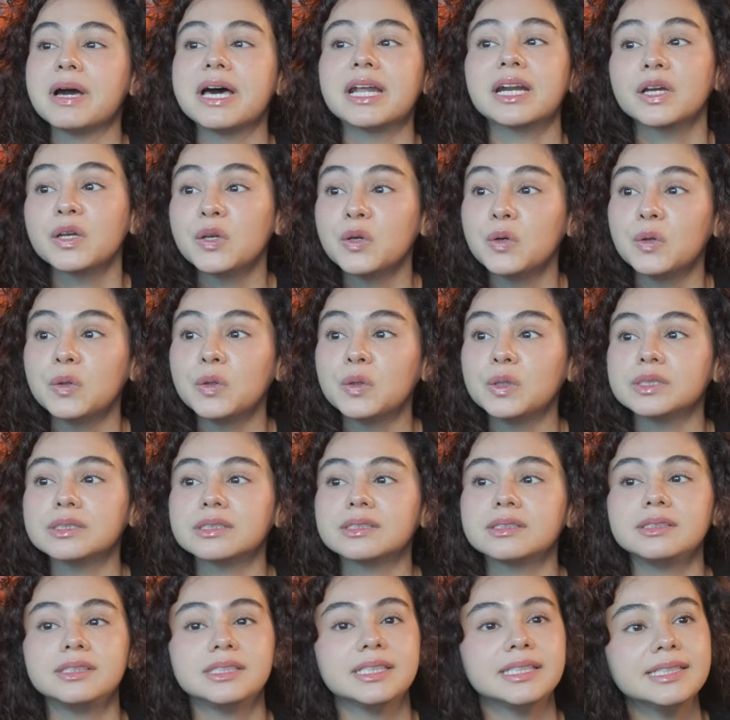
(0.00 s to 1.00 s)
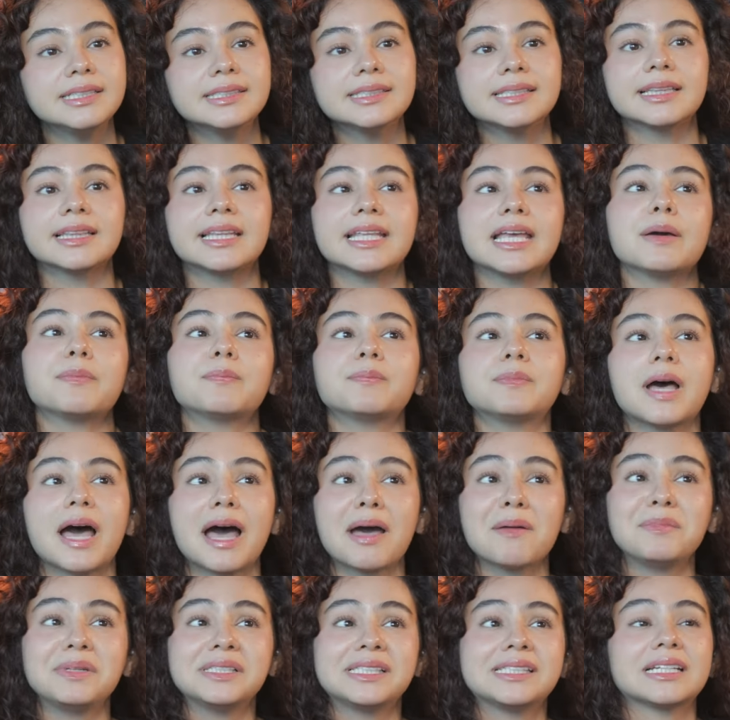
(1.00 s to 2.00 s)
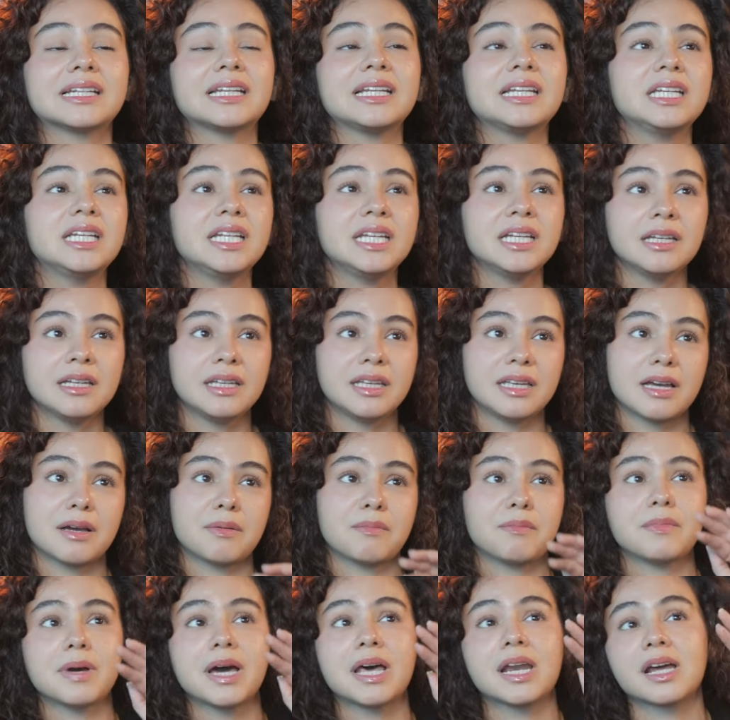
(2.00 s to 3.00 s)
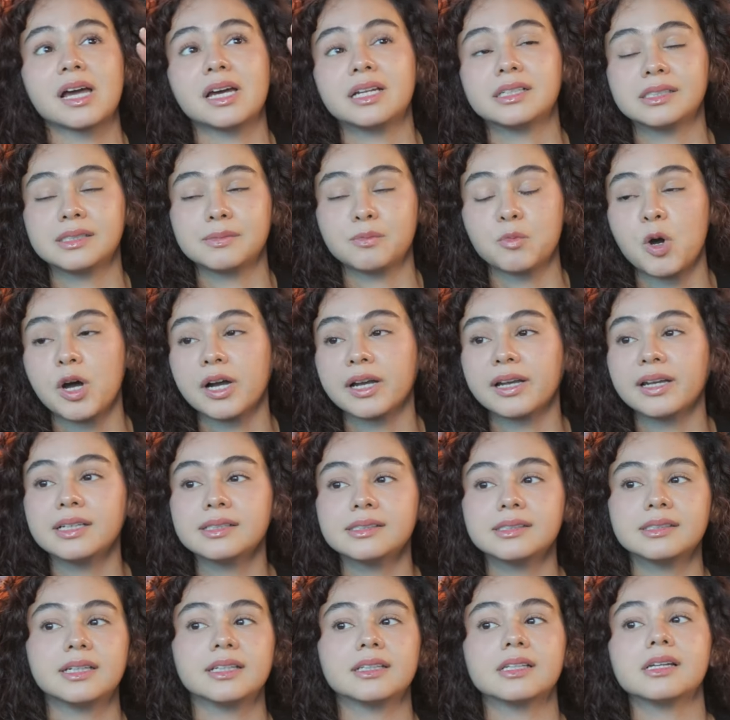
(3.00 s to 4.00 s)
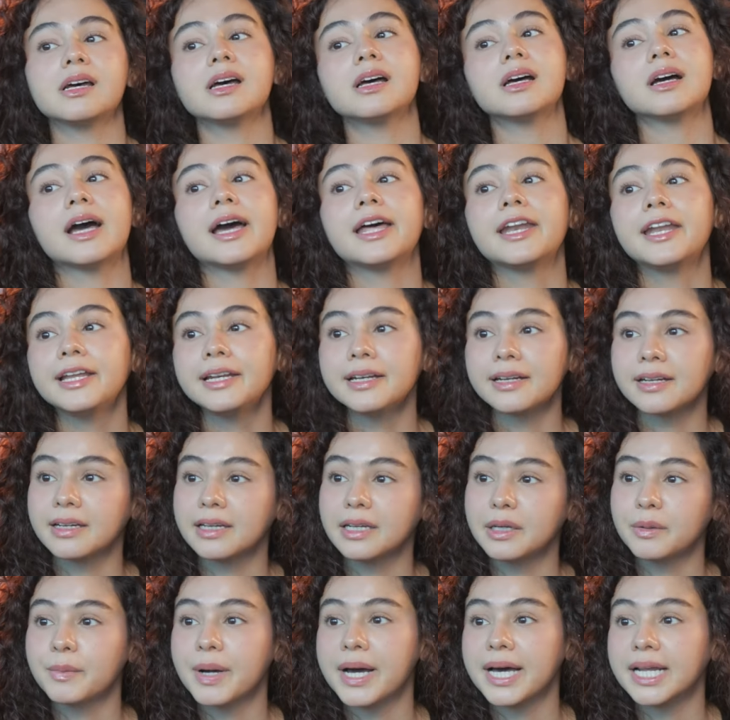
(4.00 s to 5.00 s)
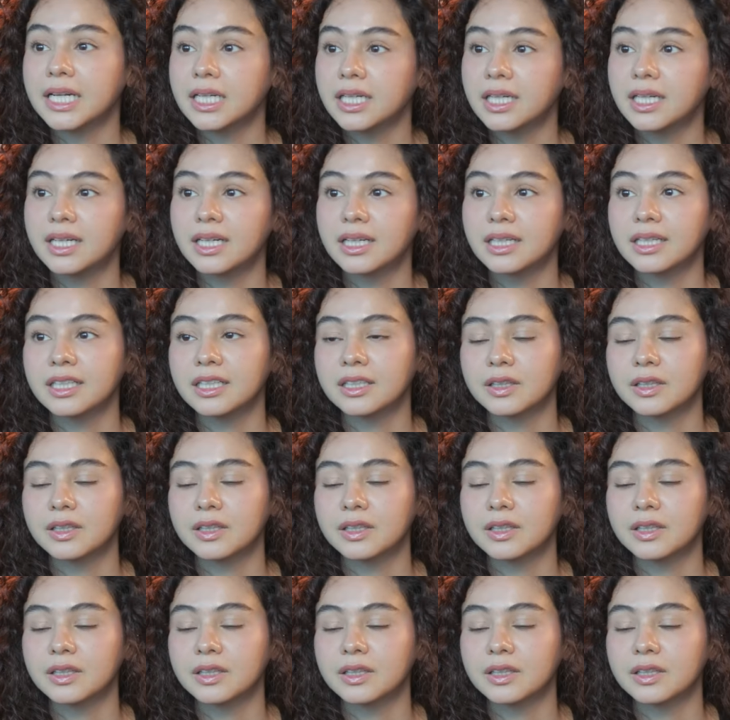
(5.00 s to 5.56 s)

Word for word: bareng yuk. Jadi setiap abis reading yang barengan semua case kita ngadain reading bareng